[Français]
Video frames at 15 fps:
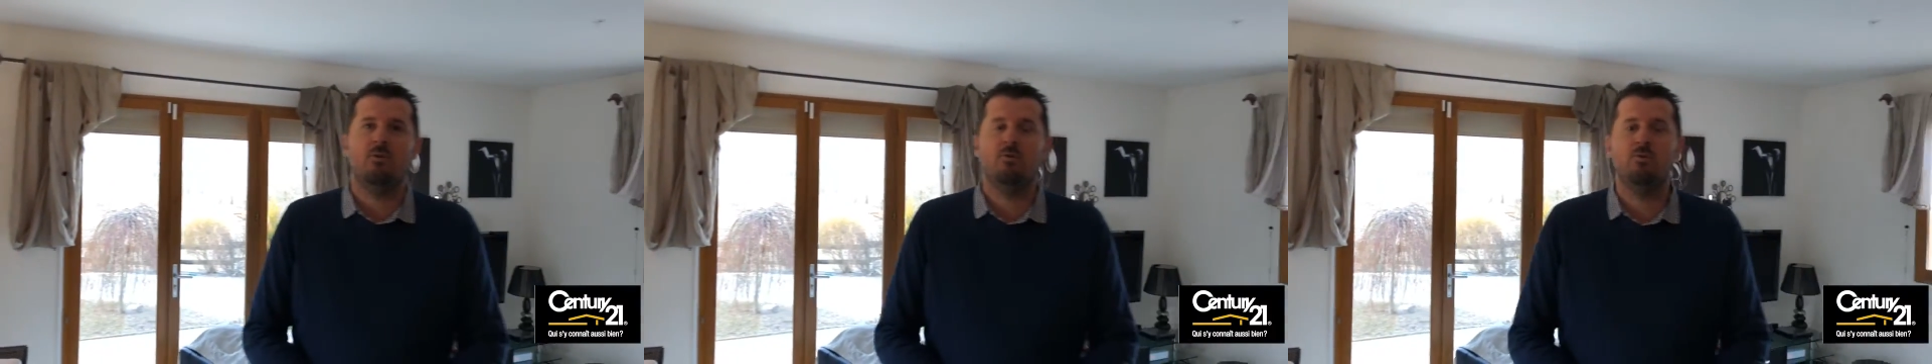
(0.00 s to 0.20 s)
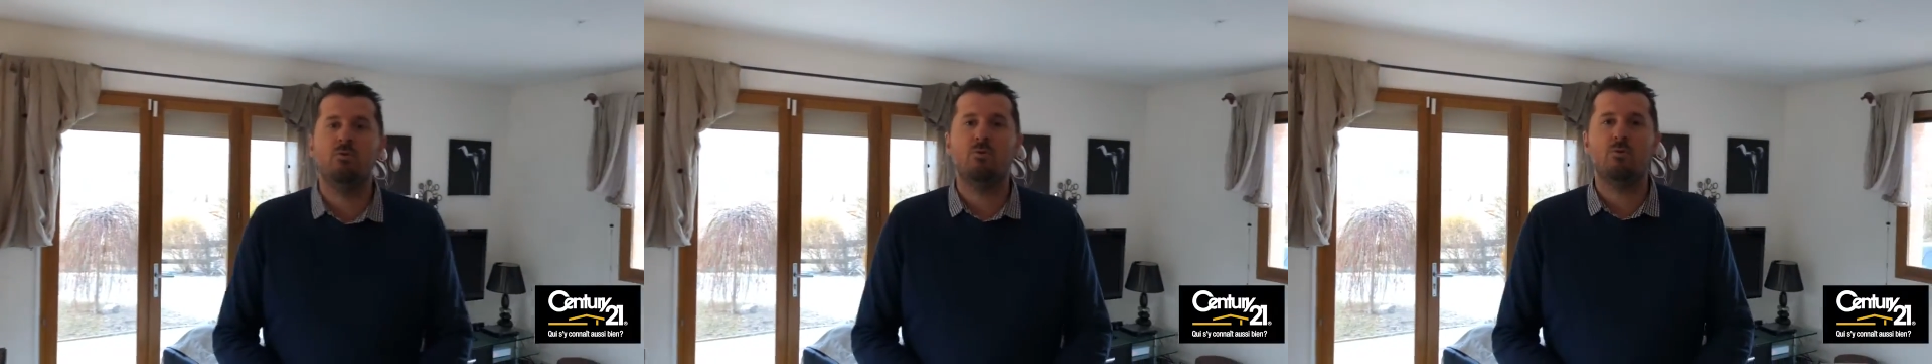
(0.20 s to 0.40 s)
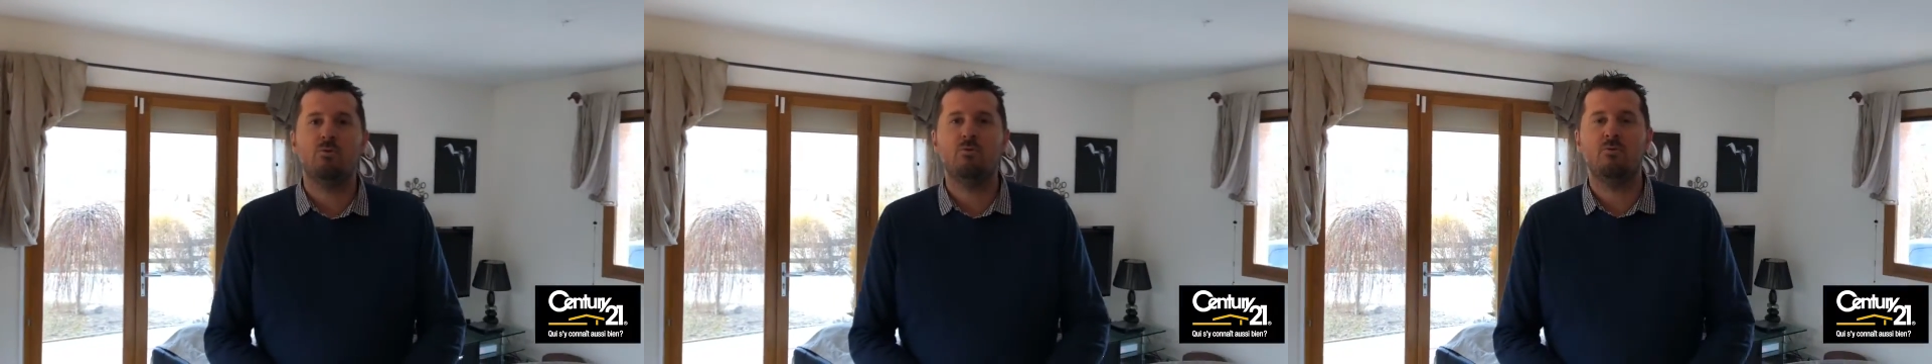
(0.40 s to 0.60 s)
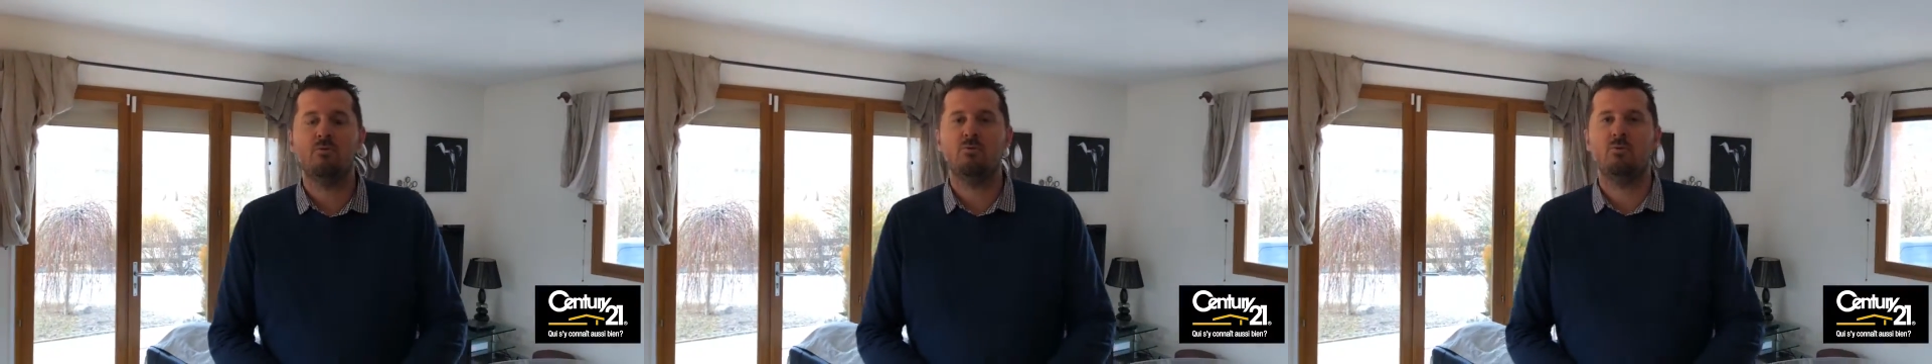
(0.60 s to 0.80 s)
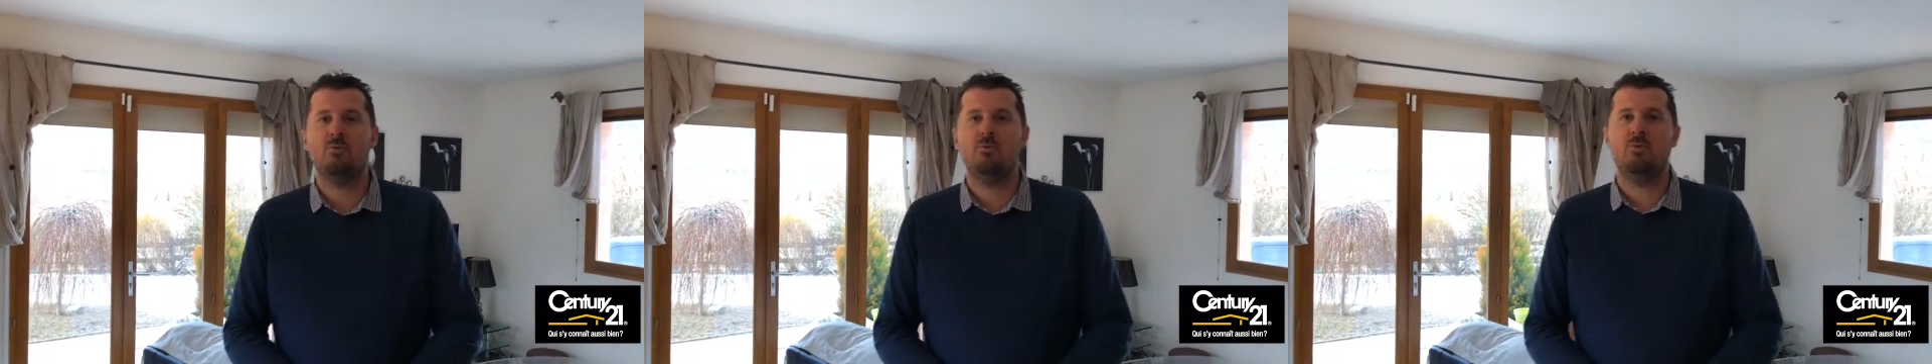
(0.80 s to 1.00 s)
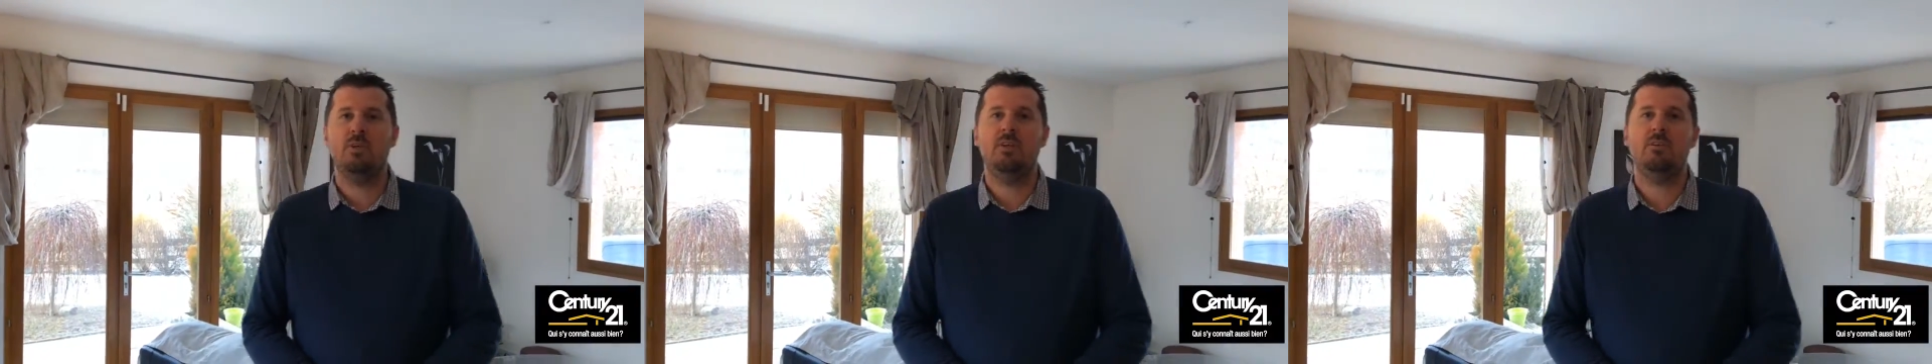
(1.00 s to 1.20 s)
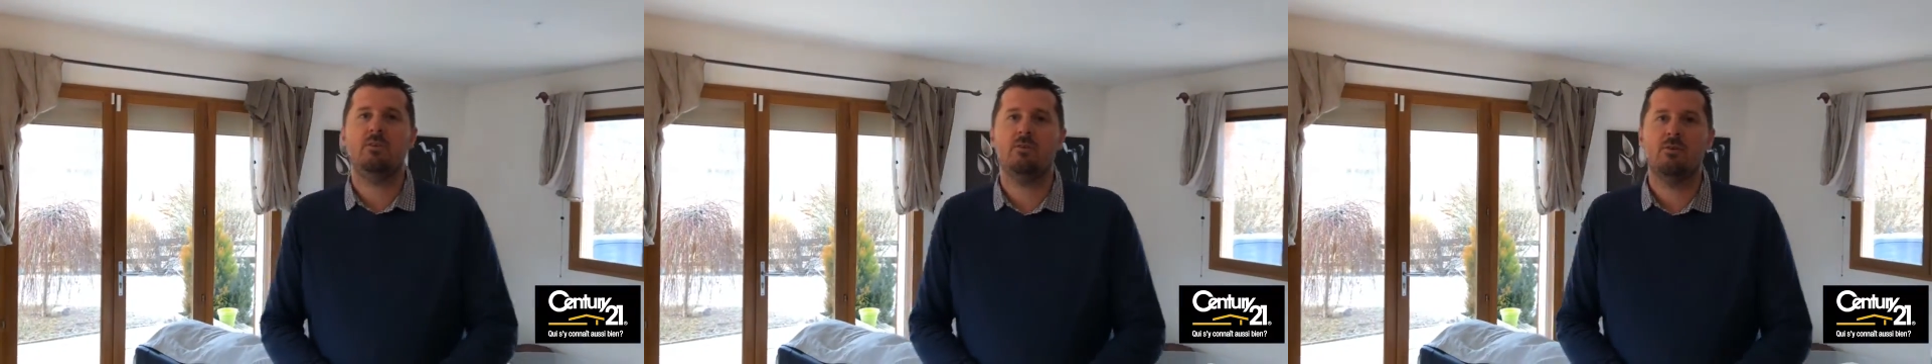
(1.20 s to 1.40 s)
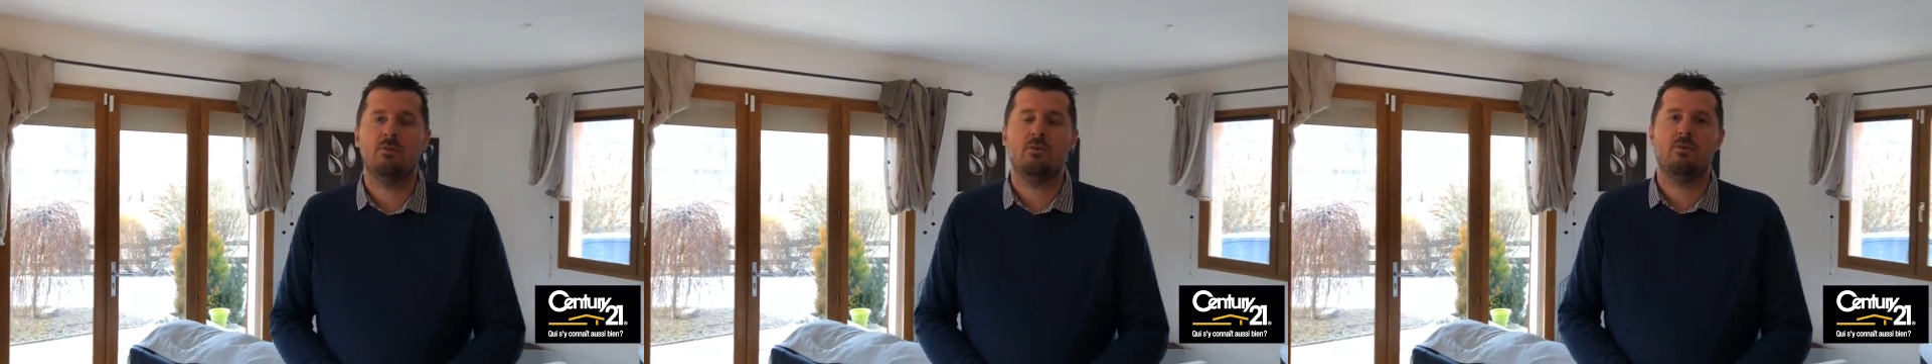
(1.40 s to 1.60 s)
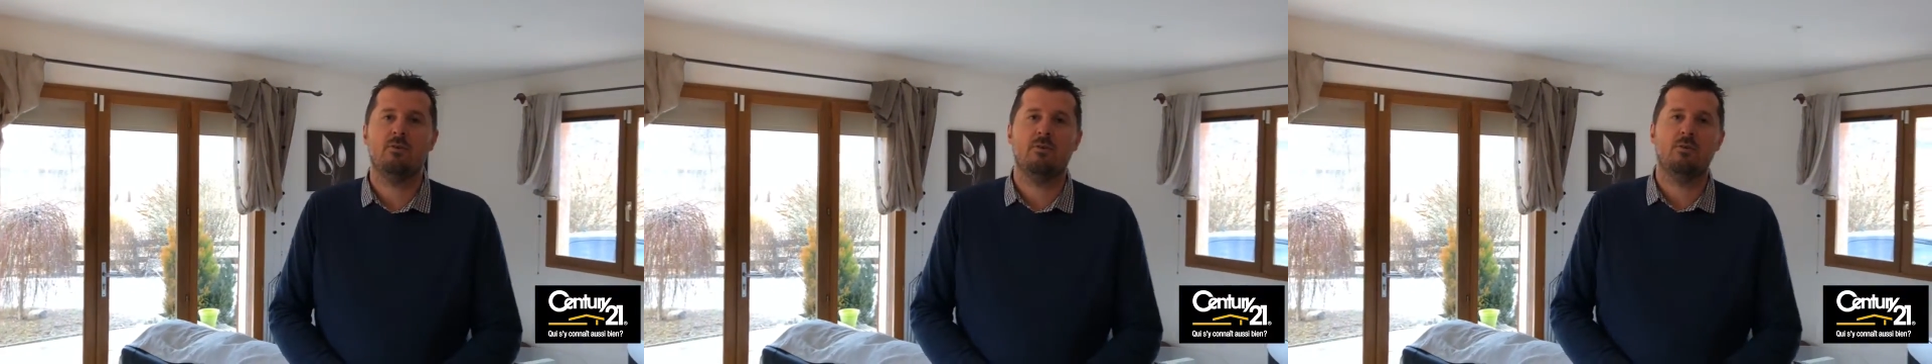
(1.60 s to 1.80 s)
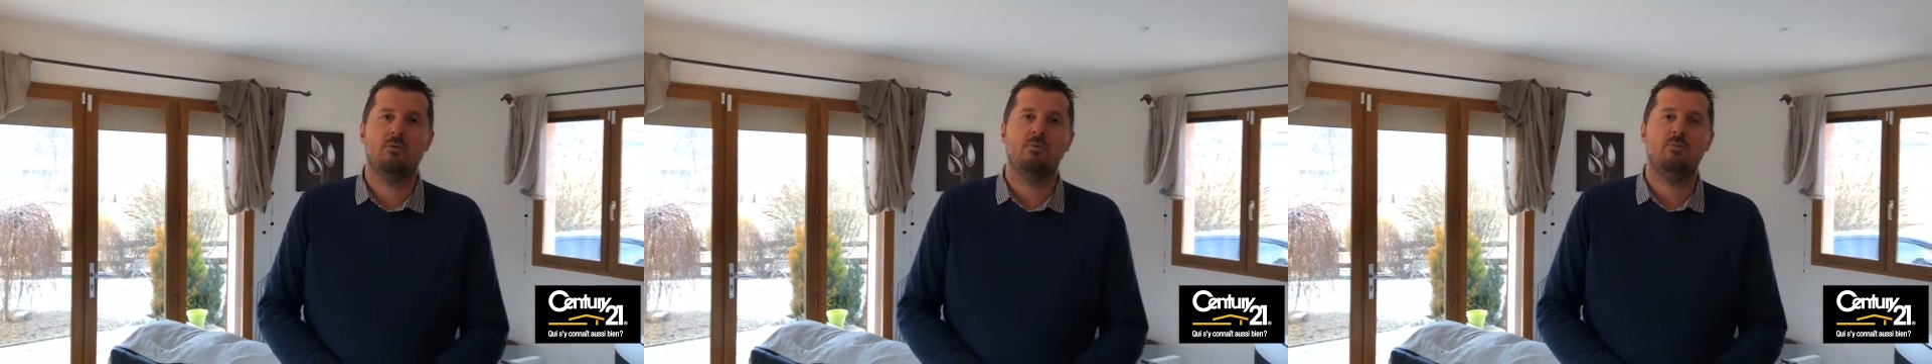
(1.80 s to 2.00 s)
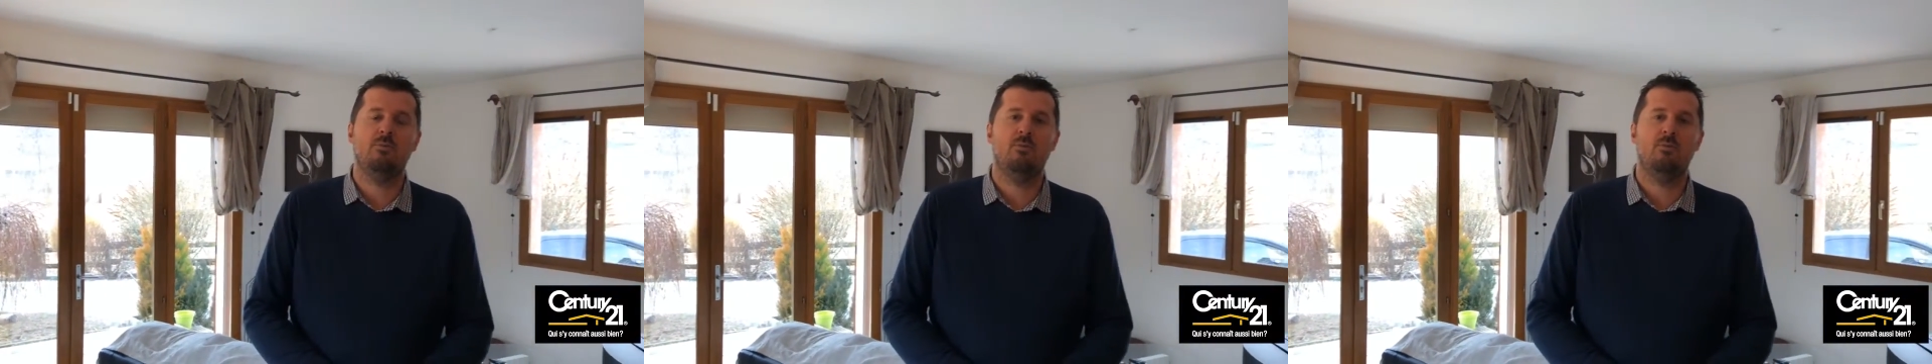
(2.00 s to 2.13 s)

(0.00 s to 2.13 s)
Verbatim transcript: Nous nous retrouvons aujourd'hui euh,